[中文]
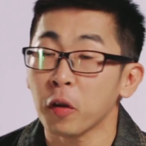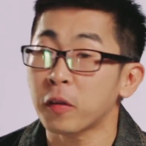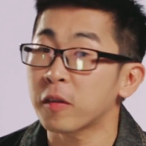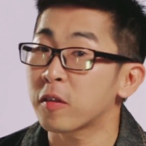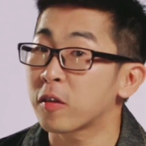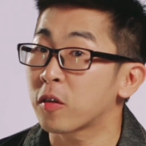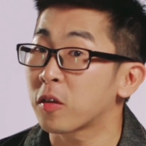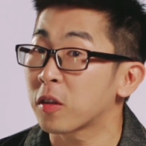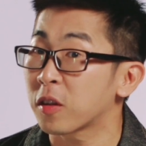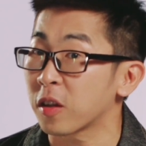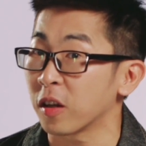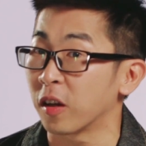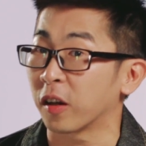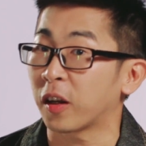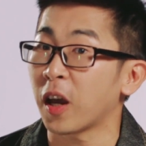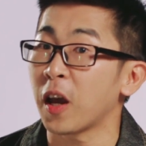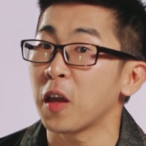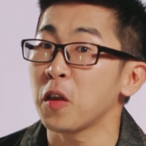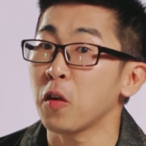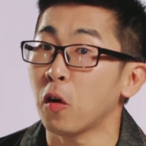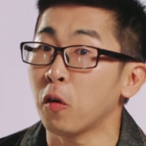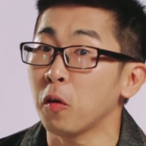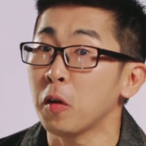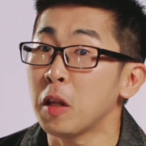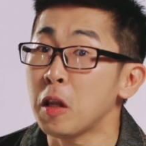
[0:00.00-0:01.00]
或者
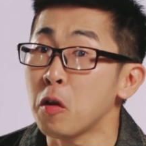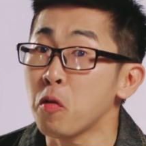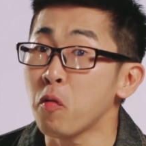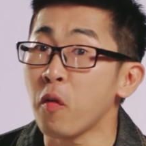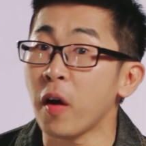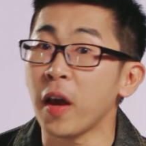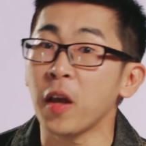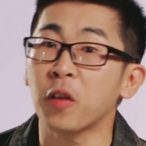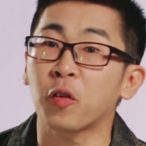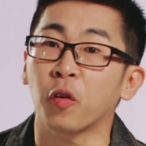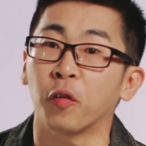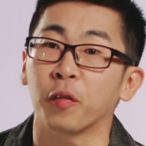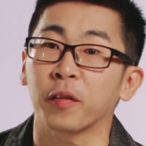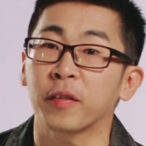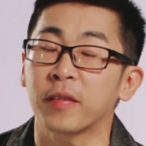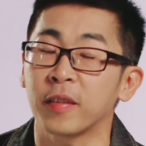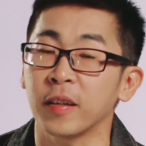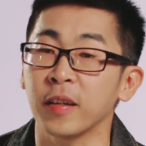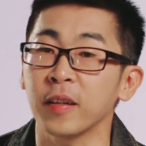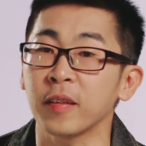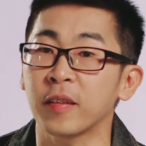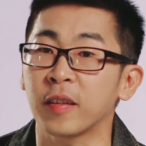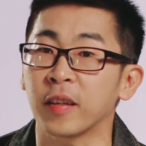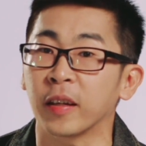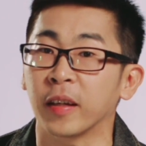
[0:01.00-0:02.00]
可以用另外一种
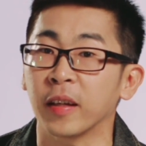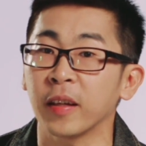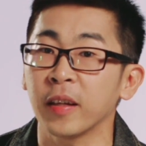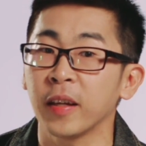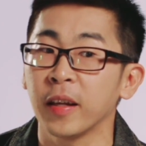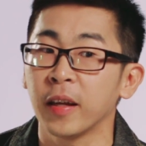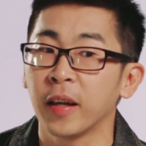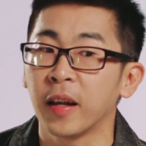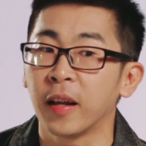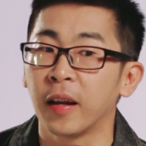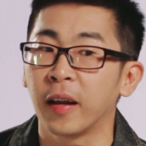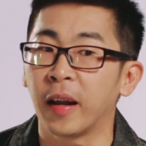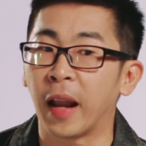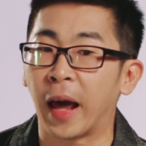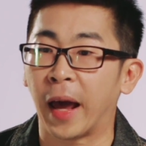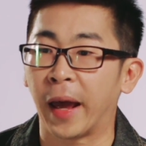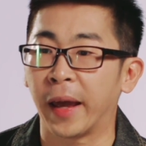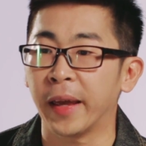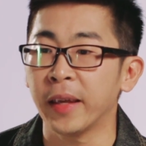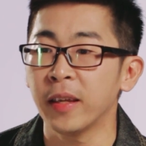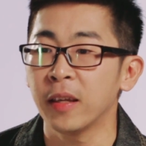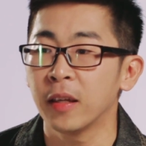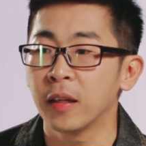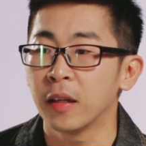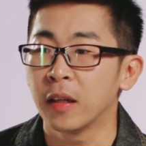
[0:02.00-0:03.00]
心情
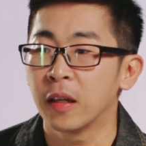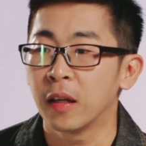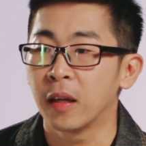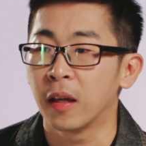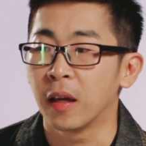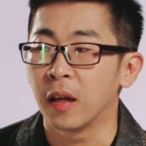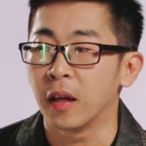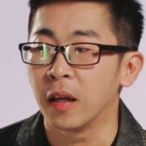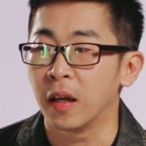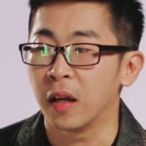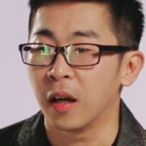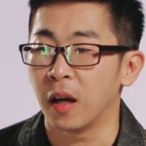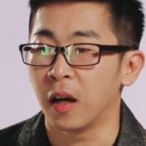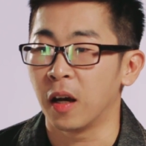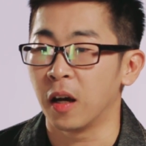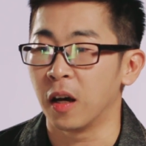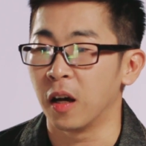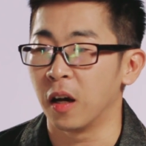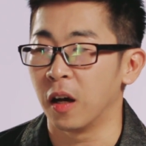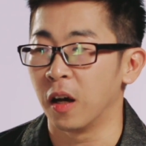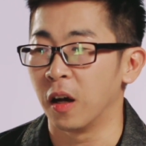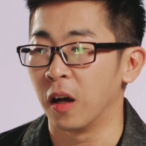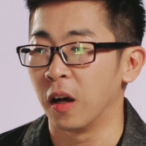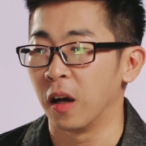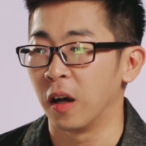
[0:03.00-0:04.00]
来
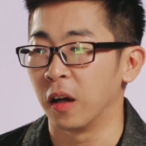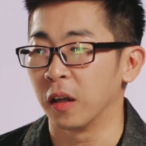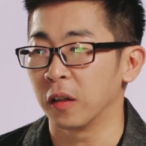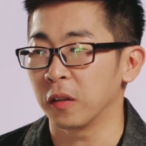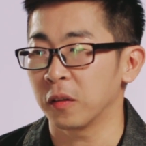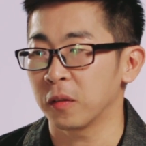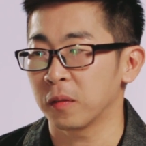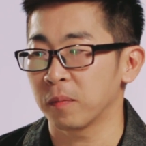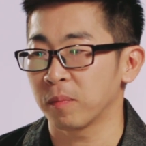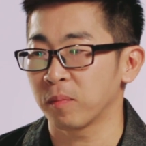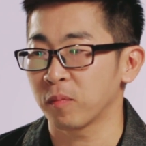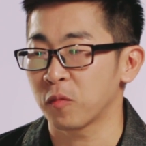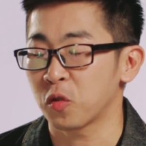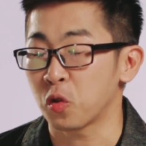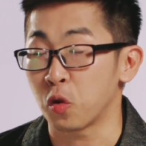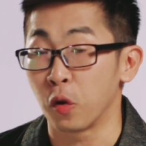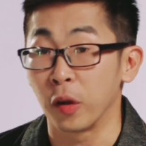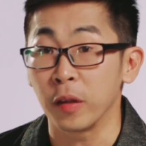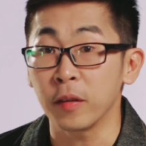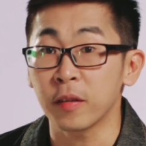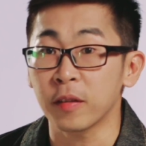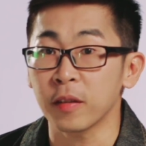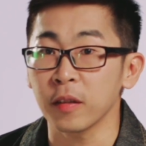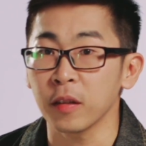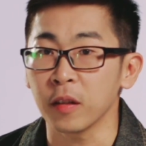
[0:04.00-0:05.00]
呃
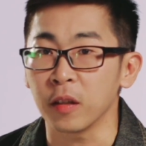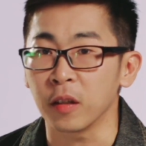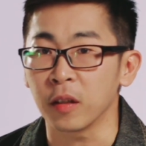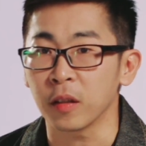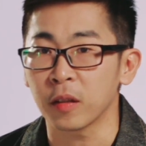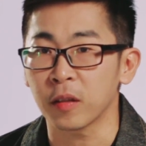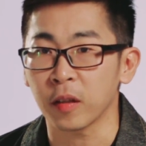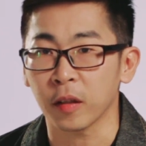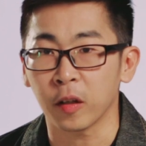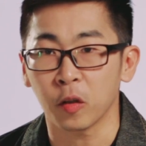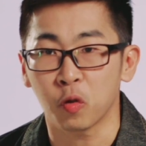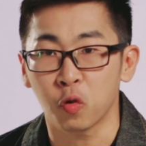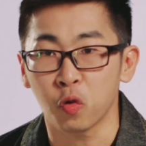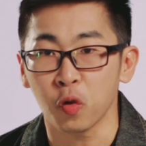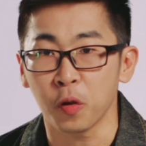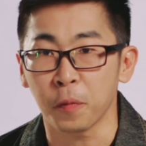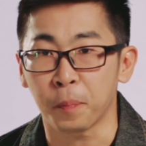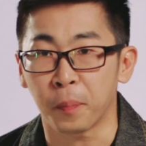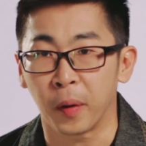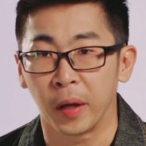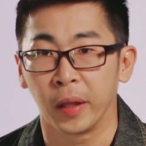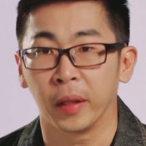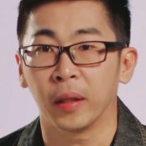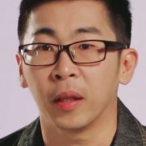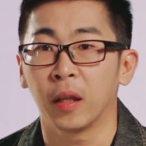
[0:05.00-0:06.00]
诠释这个
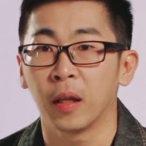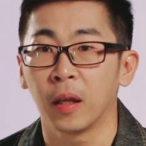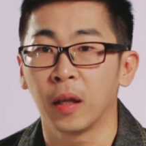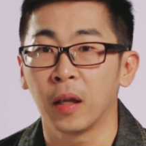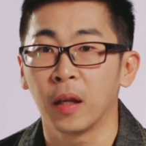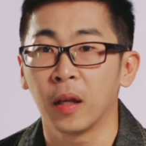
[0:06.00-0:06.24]
剧本。